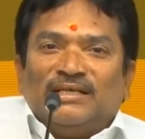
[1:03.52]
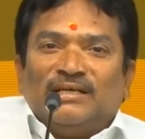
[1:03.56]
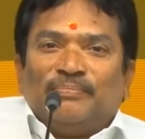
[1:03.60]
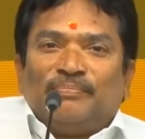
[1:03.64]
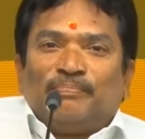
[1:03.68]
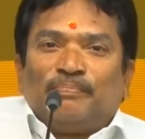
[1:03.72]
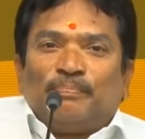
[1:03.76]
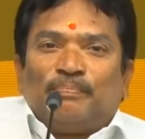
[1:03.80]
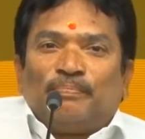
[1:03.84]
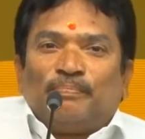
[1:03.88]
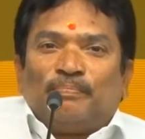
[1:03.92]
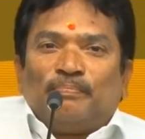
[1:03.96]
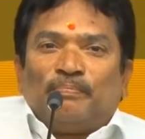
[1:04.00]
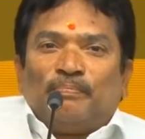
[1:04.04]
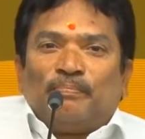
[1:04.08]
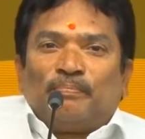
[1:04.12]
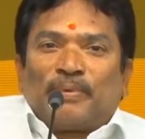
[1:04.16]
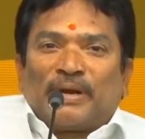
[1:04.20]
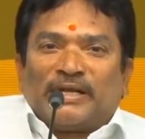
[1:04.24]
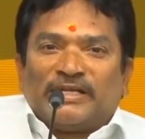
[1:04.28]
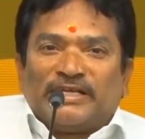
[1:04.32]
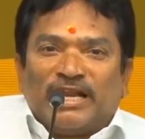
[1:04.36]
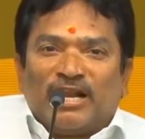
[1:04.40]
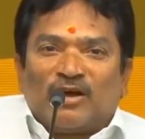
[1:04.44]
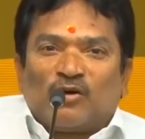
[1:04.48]
ఈ
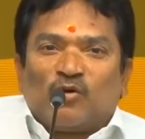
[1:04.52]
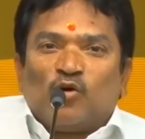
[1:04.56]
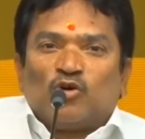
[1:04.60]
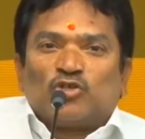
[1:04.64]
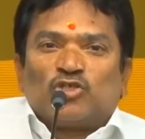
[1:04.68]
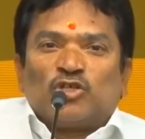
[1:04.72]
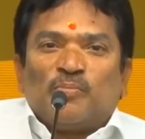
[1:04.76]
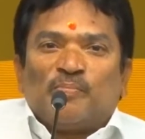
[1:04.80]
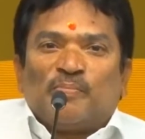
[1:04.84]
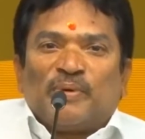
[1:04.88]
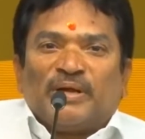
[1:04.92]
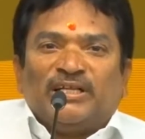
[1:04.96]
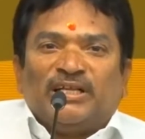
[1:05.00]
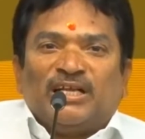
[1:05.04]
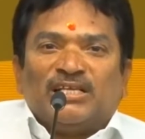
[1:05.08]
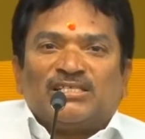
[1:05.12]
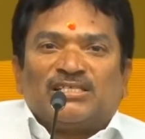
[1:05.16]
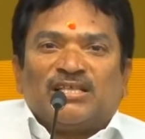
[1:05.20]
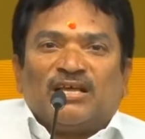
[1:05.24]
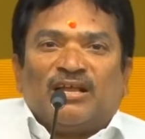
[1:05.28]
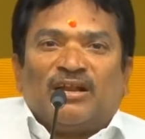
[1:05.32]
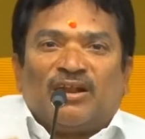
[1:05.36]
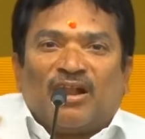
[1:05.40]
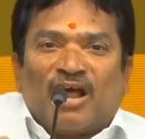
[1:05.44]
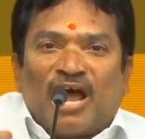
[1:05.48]
ప్రజల కోసం
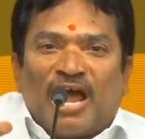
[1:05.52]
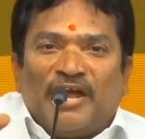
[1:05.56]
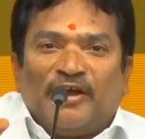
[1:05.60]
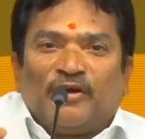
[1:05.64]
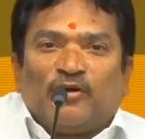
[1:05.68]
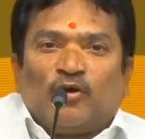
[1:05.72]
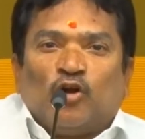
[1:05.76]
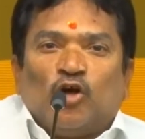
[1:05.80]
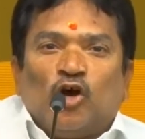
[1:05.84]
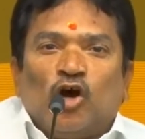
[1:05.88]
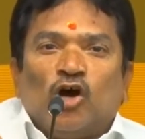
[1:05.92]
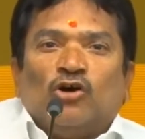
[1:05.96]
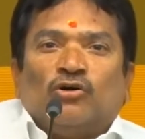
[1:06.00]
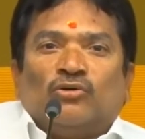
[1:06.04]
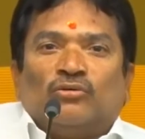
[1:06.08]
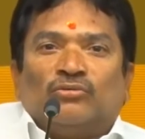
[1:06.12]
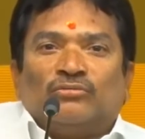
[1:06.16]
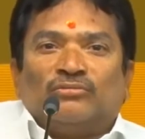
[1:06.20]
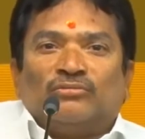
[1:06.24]
పనిచేసే నాయకుడు